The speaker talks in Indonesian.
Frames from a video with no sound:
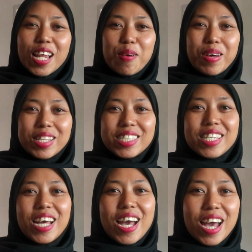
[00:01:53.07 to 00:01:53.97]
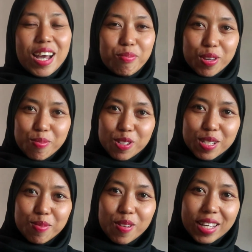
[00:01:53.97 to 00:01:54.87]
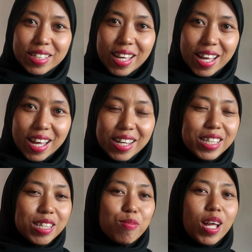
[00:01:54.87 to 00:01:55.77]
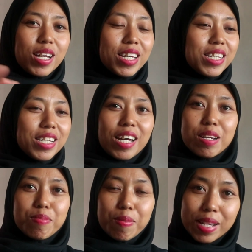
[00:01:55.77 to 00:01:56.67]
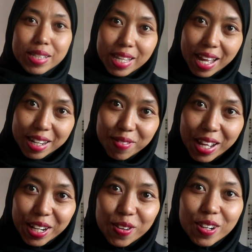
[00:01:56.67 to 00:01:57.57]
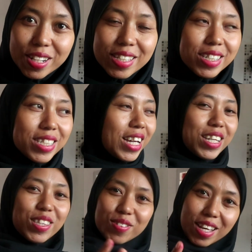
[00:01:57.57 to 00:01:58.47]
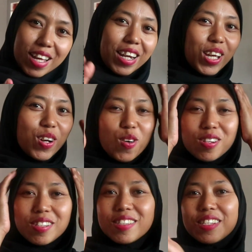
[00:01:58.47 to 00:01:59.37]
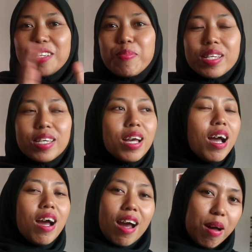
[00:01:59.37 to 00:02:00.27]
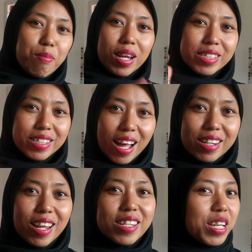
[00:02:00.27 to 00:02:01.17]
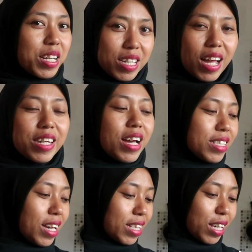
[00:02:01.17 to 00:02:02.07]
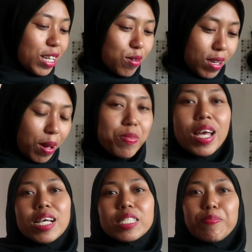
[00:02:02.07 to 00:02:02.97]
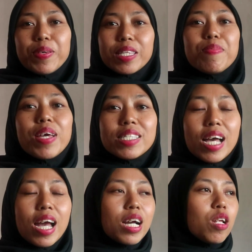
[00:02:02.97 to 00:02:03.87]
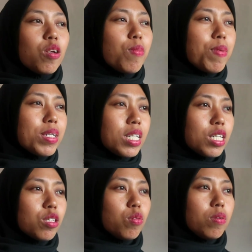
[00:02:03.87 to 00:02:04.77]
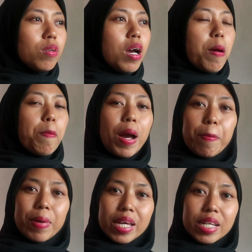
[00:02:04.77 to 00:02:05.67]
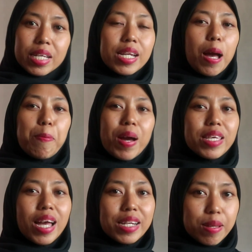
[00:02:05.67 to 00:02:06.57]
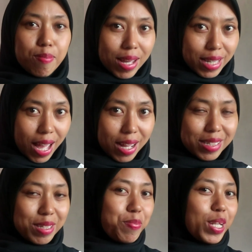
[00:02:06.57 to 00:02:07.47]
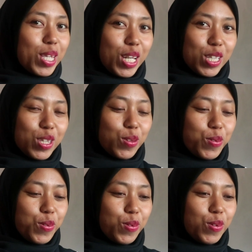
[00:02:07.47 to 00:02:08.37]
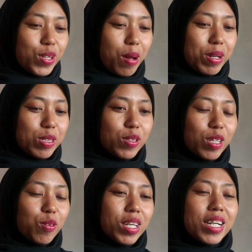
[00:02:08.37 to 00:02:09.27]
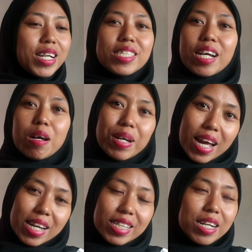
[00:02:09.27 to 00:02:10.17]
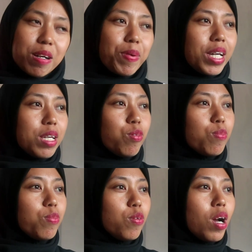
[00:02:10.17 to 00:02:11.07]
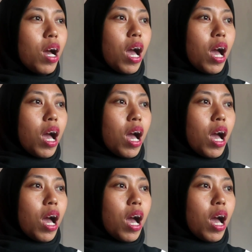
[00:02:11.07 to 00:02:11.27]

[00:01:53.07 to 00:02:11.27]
selamat siang Bu Ibu semuanya ketemu lagi dengan Mama Jian nu arehol ieu takitunya rehol jeung di meni ah males dangdan sakit adanya takitunya seperti biasa kalau Mama Jian itu mamerin apa yang dimasak seperti itu ya maksudnya tuh ingin ngasih kabar aja kepada ibu-ibu